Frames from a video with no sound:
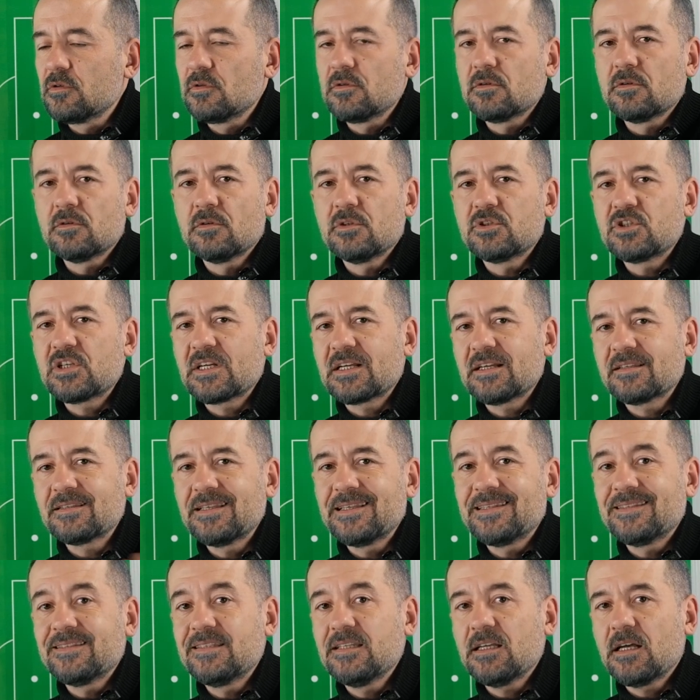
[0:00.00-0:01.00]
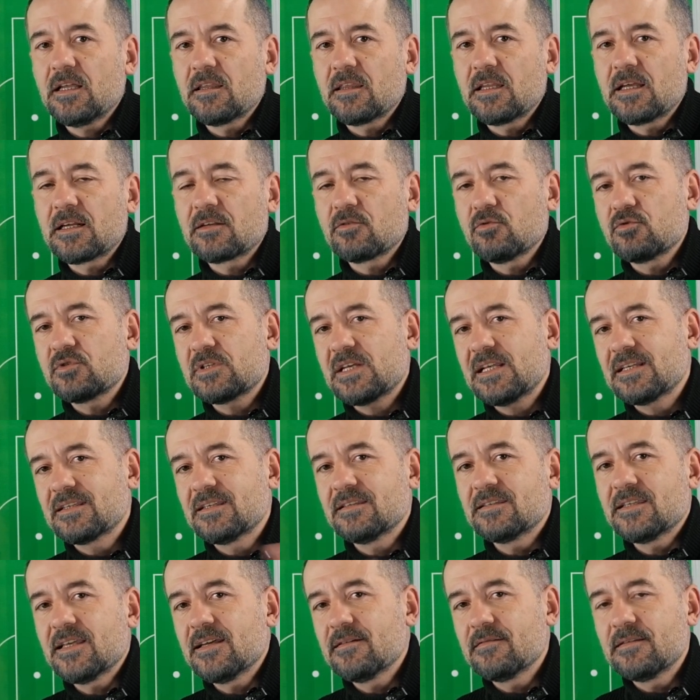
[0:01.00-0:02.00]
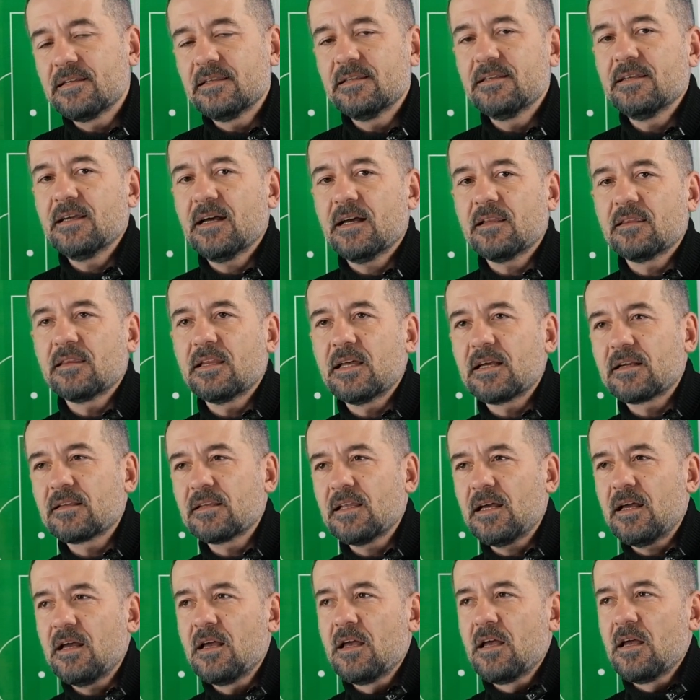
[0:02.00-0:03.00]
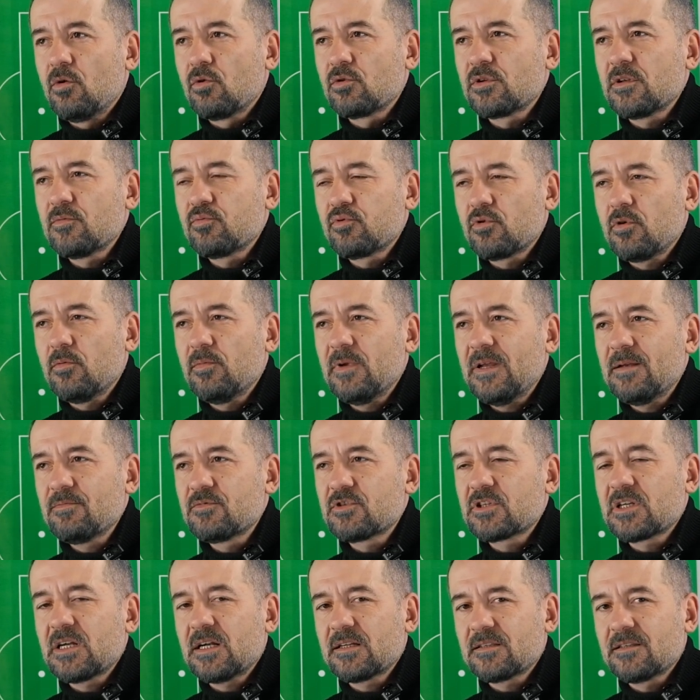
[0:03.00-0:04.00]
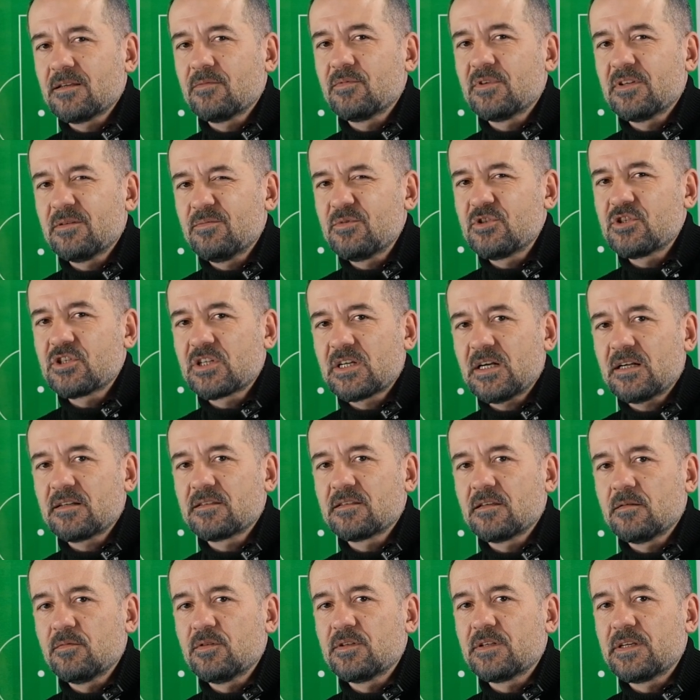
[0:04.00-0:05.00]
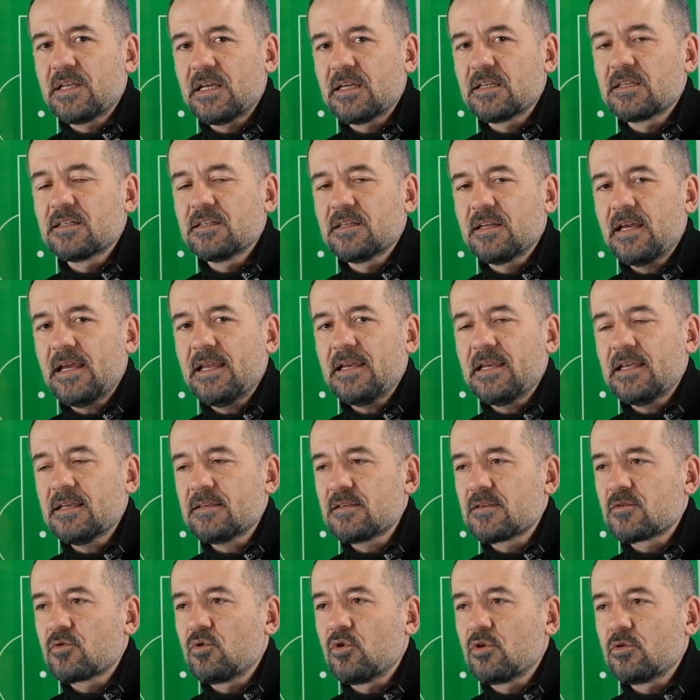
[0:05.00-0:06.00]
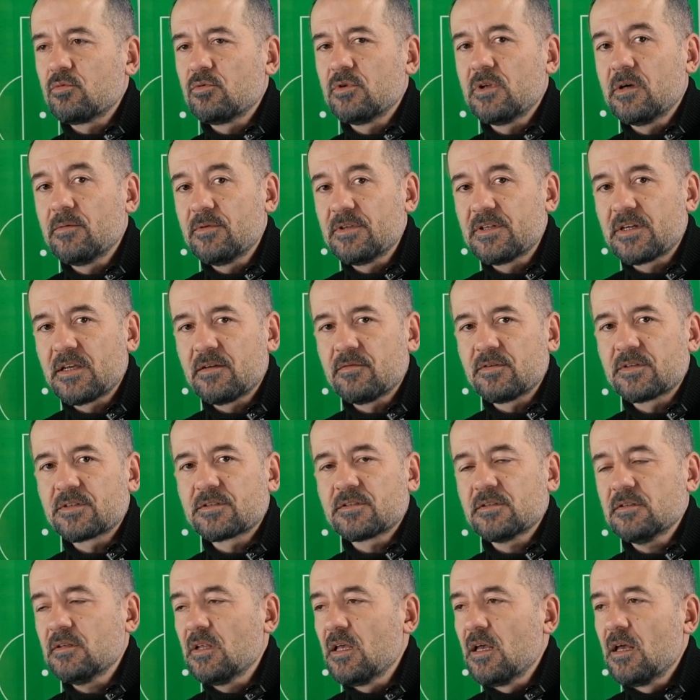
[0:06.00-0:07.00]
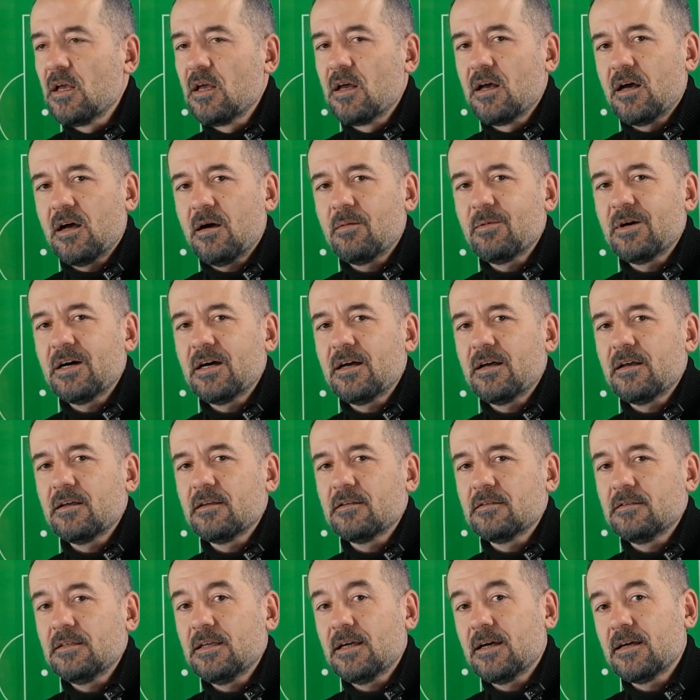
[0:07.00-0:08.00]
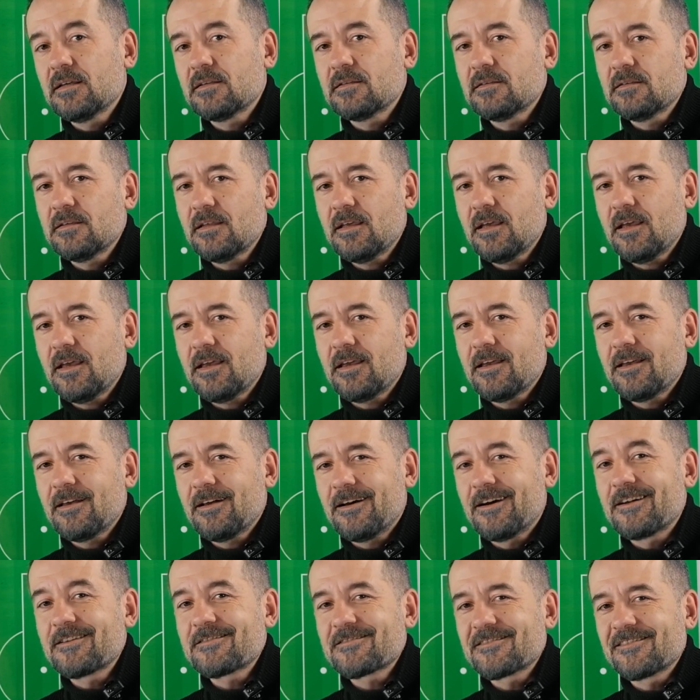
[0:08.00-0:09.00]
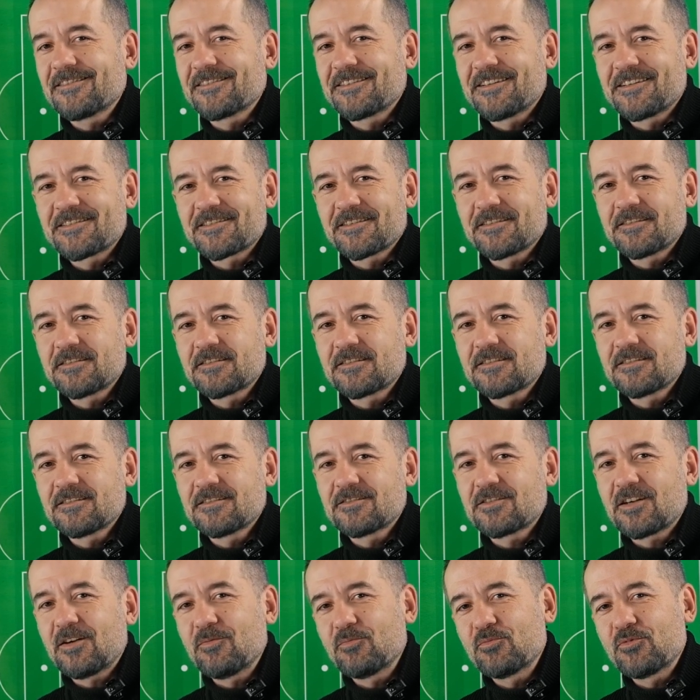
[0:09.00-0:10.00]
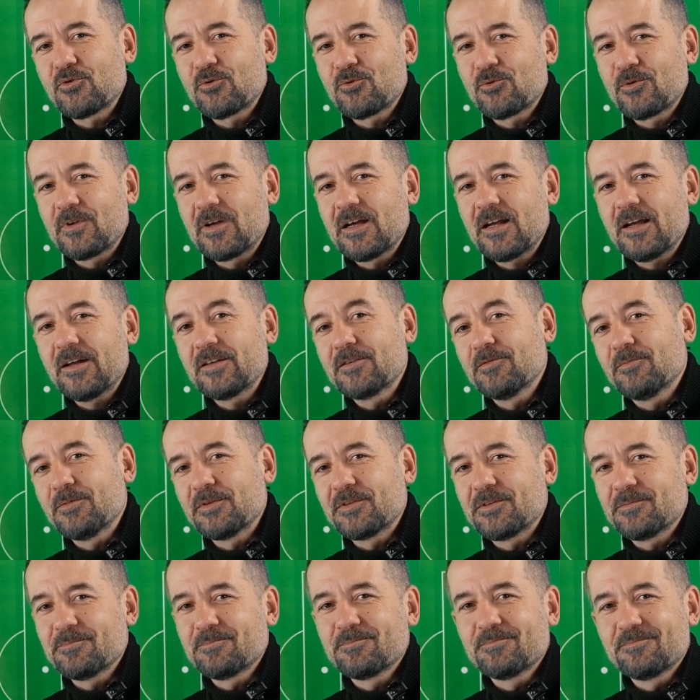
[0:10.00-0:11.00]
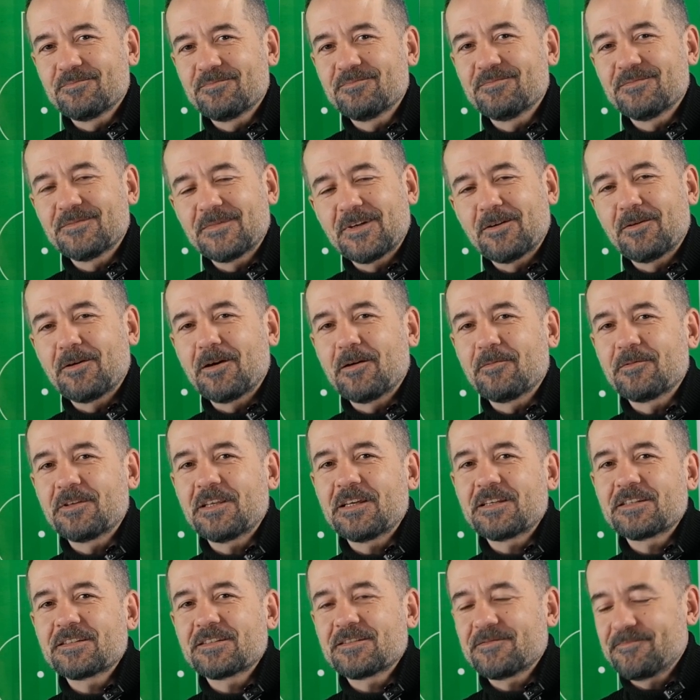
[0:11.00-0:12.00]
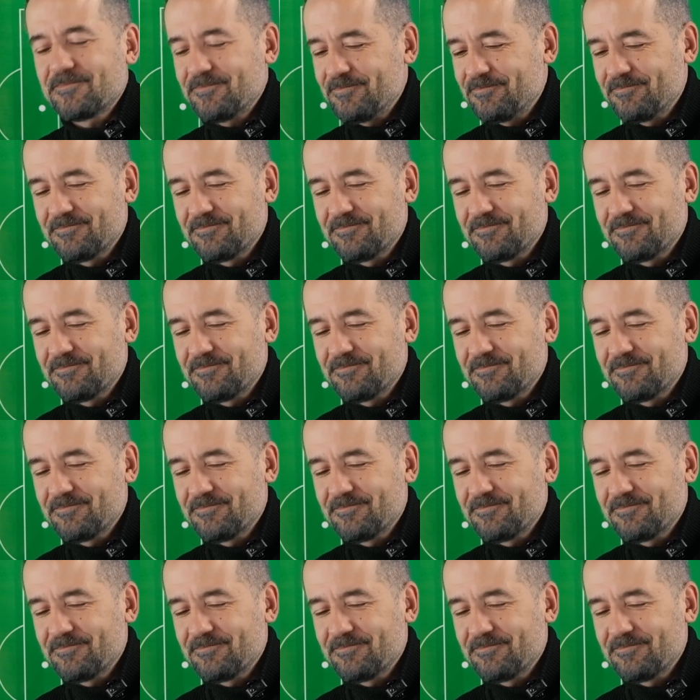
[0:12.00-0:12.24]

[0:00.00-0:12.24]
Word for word: E, içe kat ettiği anlarda özellikle devrildiği anlarda orada problem çıkartabilir mi? Çıkartabilir. Yani Gray ile skor bulabilir Everton. Ama nihayetinde Arsenal kazanır. Şampiyonluğa adım adım devam eder